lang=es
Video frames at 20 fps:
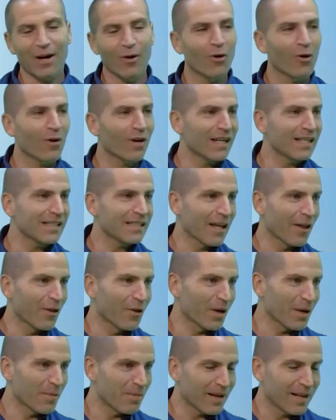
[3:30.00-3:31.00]
para los
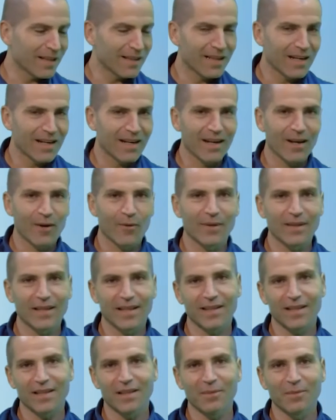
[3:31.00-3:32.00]
organizadores, para tener en
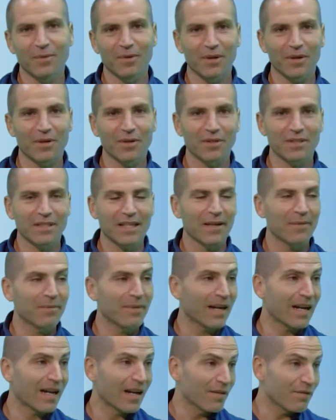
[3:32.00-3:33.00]
cuenta este tipo de cosas y
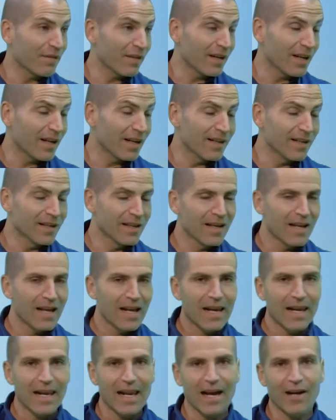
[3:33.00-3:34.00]
para que al final
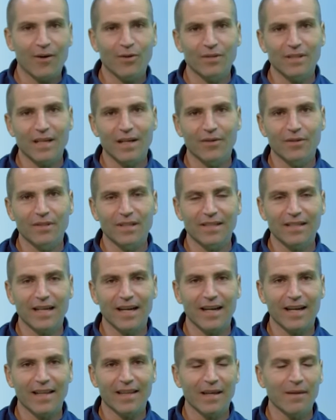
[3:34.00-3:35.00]
las cosas no se
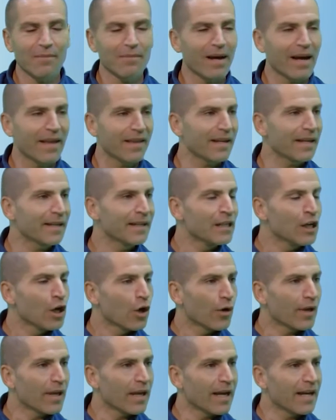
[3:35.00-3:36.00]
salgan del madre.
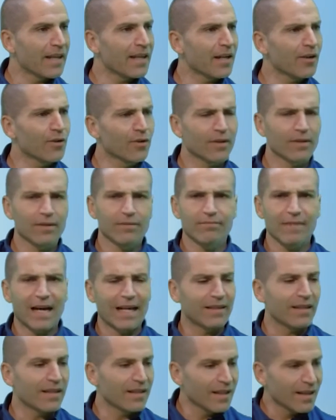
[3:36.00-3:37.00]
Oye, Ángelo, em,
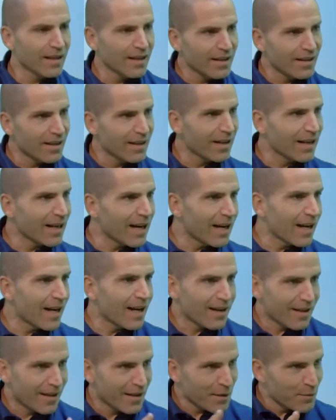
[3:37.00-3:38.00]
antes de, desgranar,
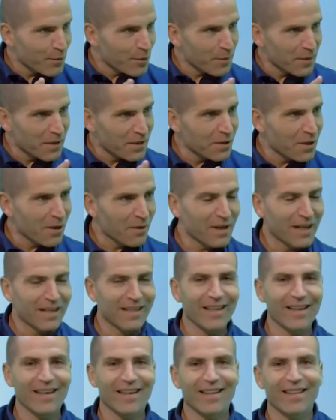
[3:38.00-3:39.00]
granar, que hemos venido a
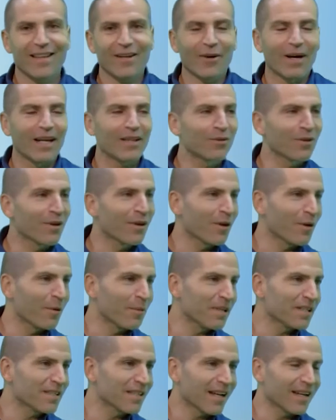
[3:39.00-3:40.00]
hablar de, los actos que
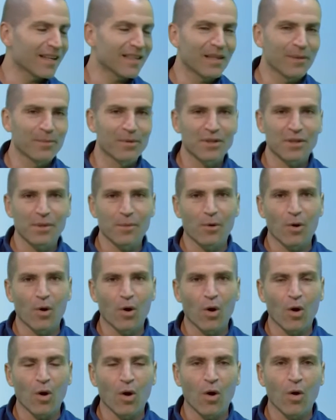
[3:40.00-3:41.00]
comienzan este
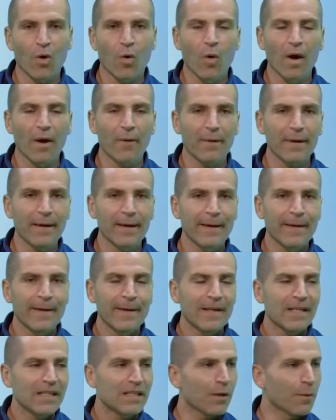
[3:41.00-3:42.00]
próximo jueves,
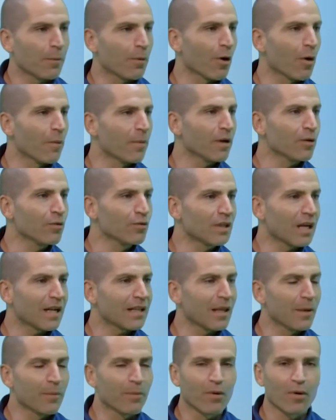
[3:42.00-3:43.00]
sí un poco
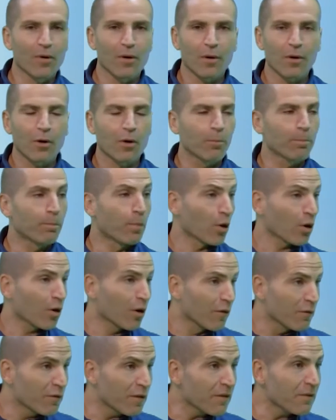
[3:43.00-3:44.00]
preguntarte por, por
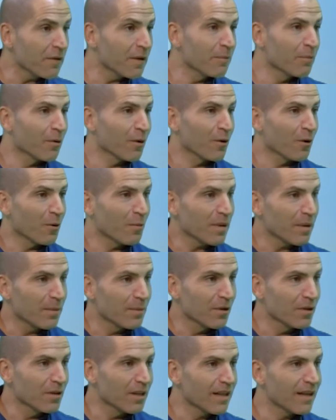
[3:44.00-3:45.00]
cofide por los
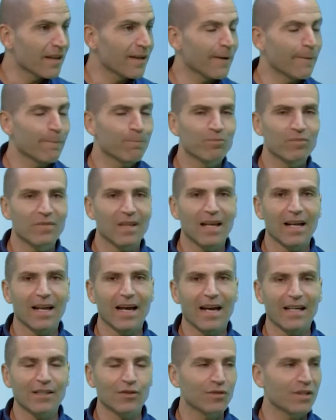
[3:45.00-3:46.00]
miembros de, de
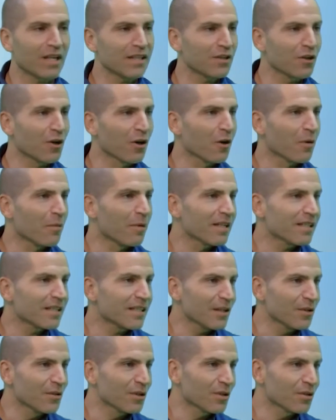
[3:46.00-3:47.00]
la asociación, cómo han
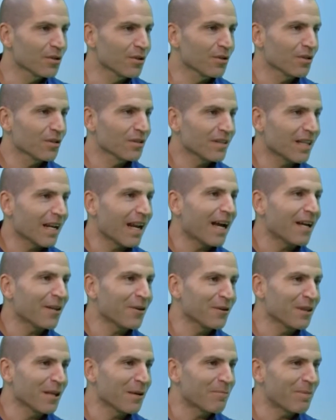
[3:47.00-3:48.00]
sido estos tres
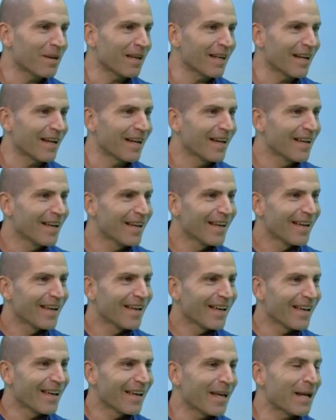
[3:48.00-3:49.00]
años de espera
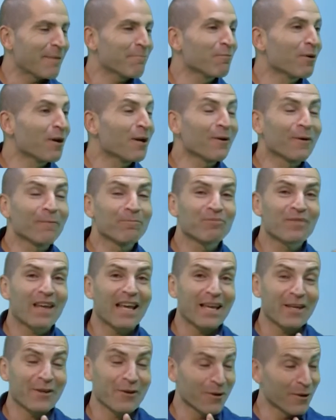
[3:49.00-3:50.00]
eh, bueno,
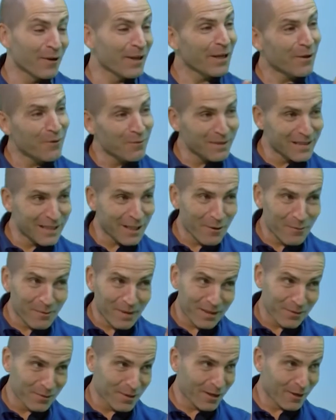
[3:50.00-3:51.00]
que yo he comentado
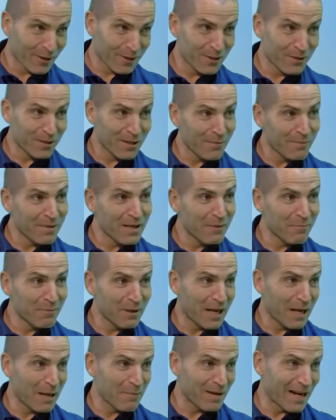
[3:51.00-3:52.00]
más de una ocasión
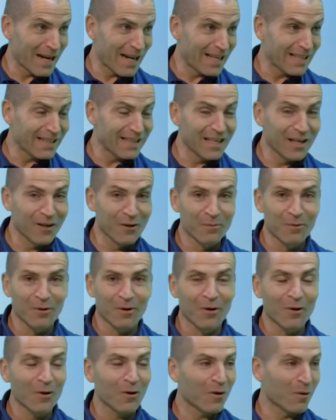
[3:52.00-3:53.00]
también que para gente
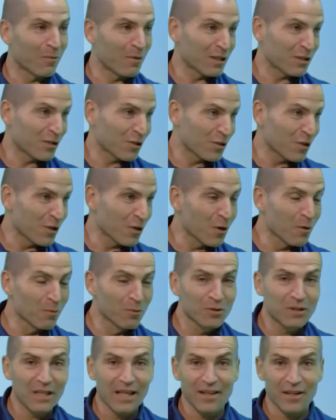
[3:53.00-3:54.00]
como, como asociaciones
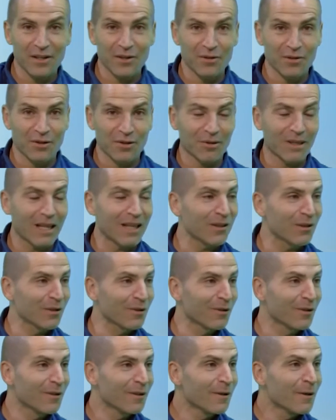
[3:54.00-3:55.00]
como ustedes y otros
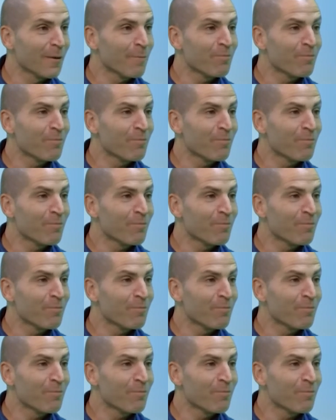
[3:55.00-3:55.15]
tantos,